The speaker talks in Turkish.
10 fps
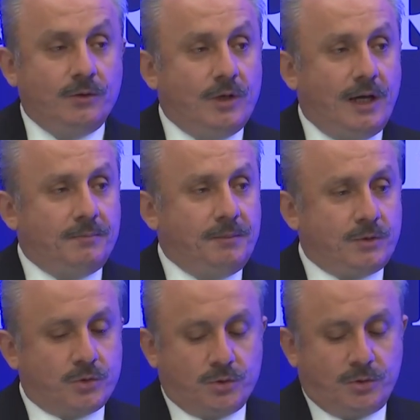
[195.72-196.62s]
Dünyanın
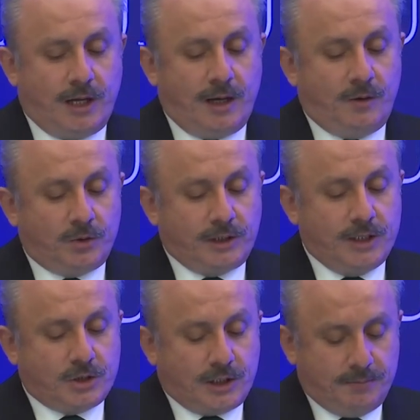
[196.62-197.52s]
bir ucunda
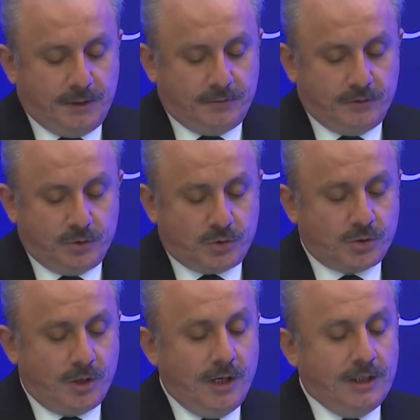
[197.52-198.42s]
ortaya çıkan bir
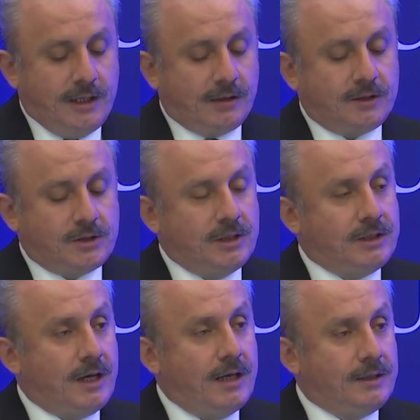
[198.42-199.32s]
virüs yaklaşık
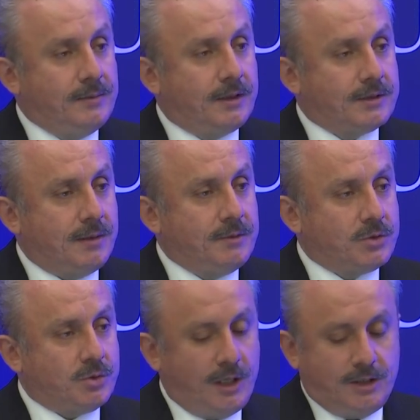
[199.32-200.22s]
iki ay gibi kısa bir
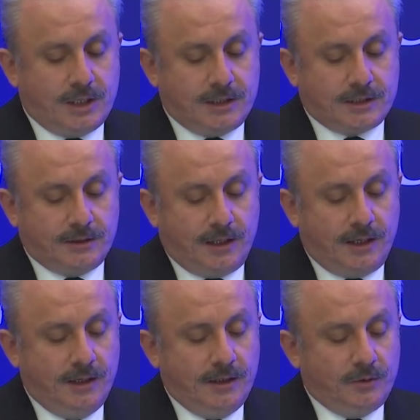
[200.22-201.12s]
süre
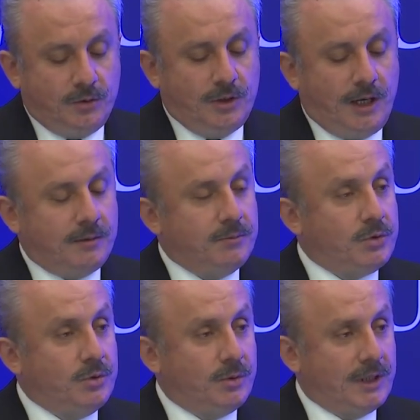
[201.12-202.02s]
içerisinde dünyanın
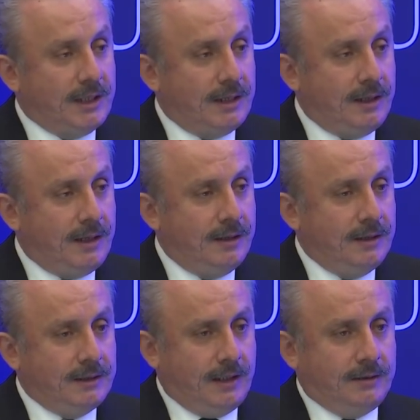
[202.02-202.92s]
bütün ülkelerine
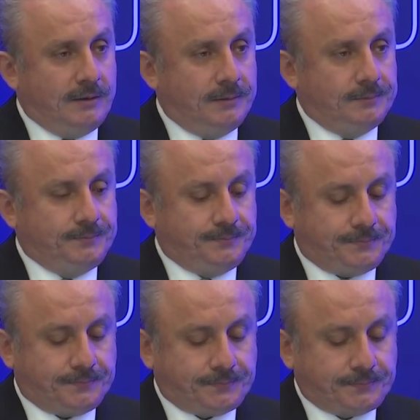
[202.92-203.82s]
yayıldı
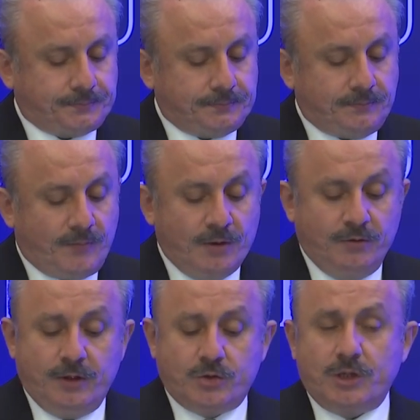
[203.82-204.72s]

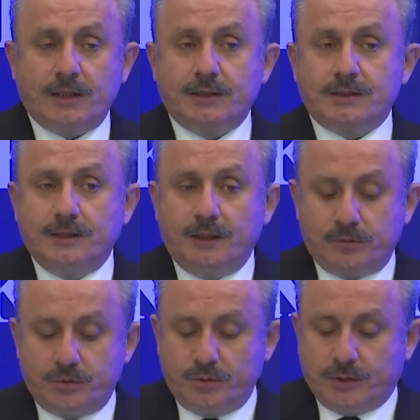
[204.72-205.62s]
virüsün etkisiyle
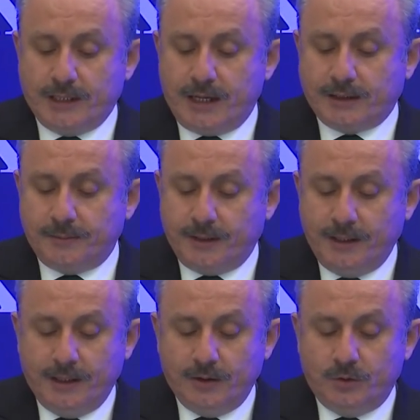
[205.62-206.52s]
bütün ülkeler gibi
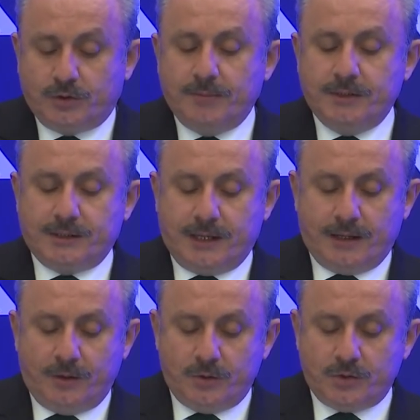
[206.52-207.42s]
ülkemiz
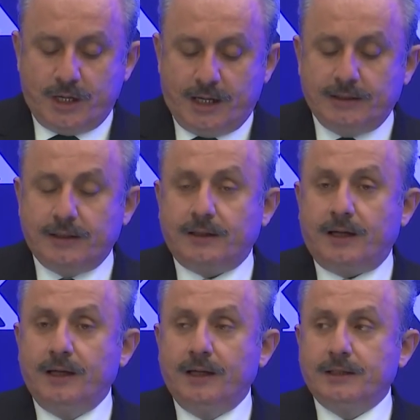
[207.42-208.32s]
de önce
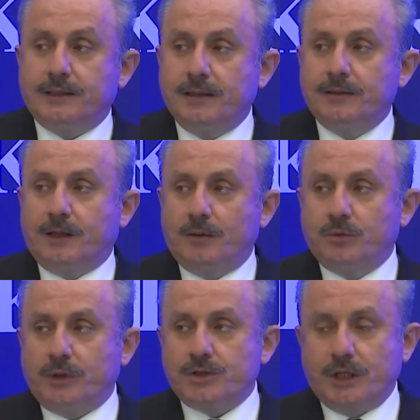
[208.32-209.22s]
adeta kendi
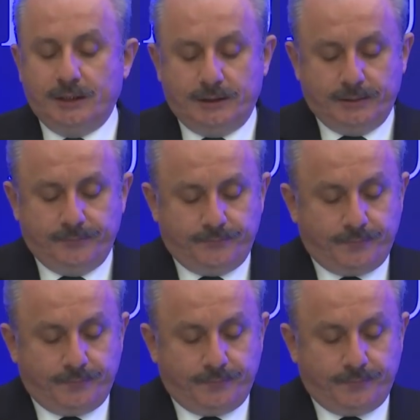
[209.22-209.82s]
kabuğuna çekildi.